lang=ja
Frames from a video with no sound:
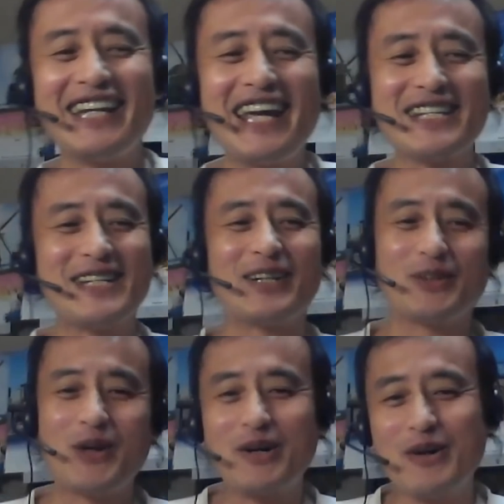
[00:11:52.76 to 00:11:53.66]
でひでえやつであ
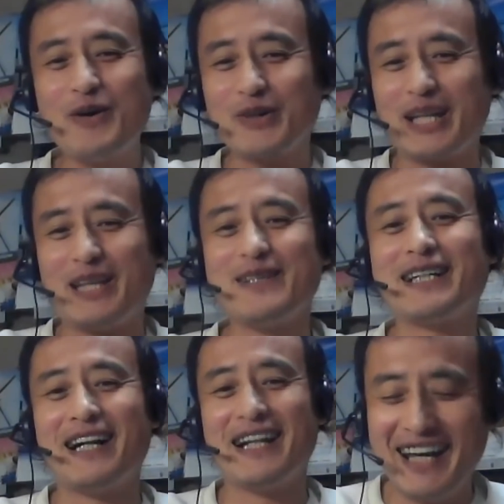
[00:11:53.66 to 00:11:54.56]
とドラクエよくやってま
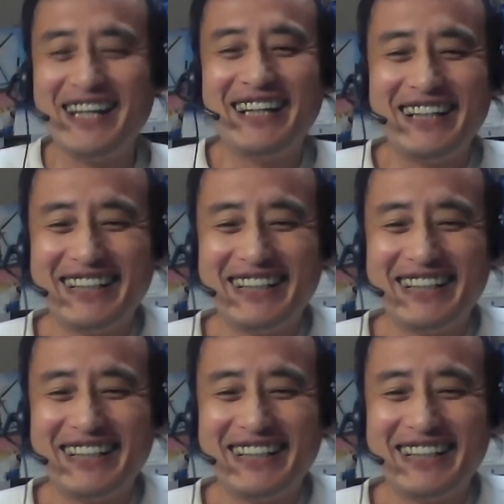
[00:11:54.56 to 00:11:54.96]
すからね。